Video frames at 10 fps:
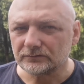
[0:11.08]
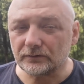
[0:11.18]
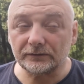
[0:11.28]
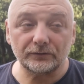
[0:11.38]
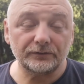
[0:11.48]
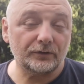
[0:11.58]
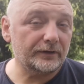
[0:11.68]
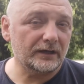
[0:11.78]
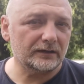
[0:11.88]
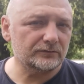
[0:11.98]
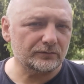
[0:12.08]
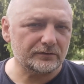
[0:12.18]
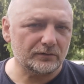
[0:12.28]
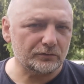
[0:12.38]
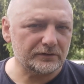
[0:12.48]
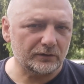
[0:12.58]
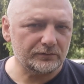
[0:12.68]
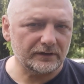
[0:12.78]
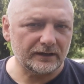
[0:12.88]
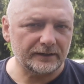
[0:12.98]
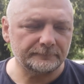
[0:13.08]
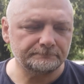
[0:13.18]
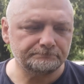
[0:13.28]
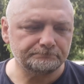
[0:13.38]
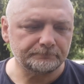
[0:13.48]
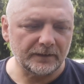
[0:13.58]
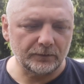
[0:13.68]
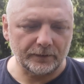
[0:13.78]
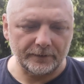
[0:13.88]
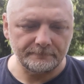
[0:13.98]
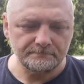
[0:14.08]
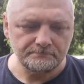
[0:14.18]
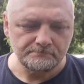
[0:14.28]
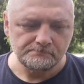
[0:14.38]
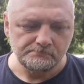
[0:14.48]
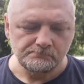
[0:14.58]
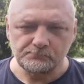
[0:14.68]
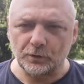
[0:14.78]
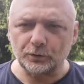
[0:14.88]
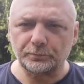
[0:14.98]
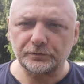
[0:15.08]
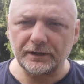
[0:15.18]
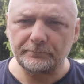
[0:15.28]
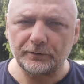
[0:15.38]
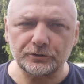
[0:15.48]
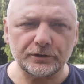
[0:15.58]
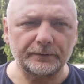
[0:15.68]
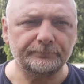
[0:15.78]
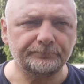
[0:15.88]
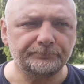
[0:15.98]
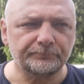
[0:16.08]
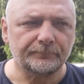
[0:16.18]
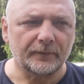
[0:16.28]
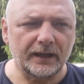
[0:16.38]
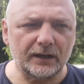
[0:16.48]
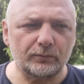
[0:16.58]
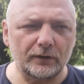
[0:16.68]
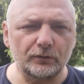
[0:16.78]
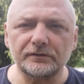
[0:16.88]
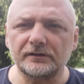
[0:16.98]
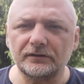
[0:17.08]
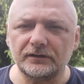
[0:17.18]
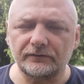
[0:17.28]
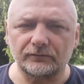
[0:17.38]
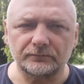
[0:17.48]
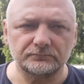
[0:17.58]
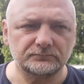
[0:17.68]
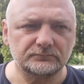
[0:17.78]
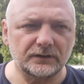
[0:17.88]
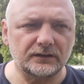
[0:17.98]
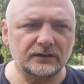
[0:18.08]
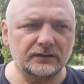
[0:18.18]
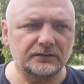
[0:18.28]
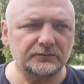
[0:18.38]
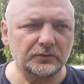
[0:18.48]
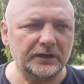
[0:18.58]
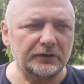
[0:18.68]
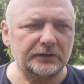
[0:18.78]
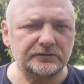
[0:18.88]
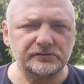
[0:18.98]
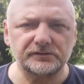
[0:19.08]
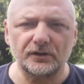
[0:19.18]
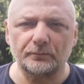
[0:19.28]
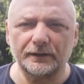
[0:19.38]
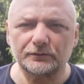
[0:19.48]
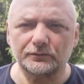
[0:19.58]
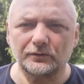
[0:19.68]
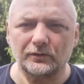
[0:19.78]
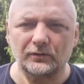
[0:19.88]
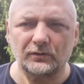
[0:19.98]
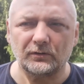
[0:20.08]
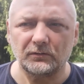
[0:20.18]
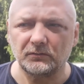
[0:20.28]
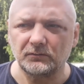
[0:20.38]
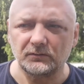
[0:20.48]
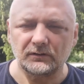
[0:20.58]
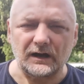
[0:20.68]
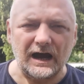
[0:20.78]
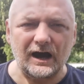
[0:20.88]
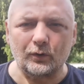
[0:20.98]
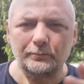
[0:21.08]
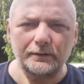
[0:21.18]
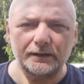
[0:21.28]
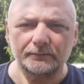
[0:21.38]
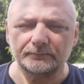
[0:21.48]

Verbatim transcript: quando in teoria non lo sa usare. Allora, il modo più semplice è quello istintivo. Eh, non credo che ci sia un metodo A o B,